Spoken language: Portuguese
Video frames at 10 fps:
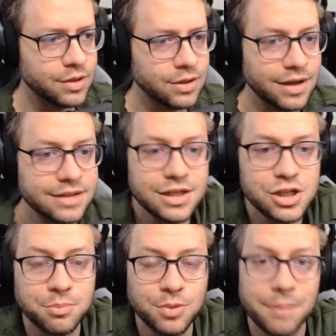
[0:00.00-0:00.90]
Então antes da
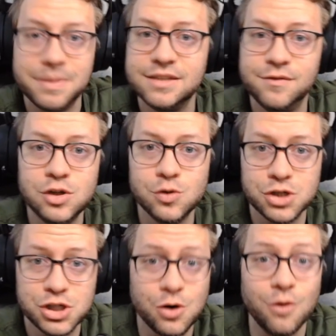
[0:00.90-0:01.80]
gente já pular para esse vídeo hoje de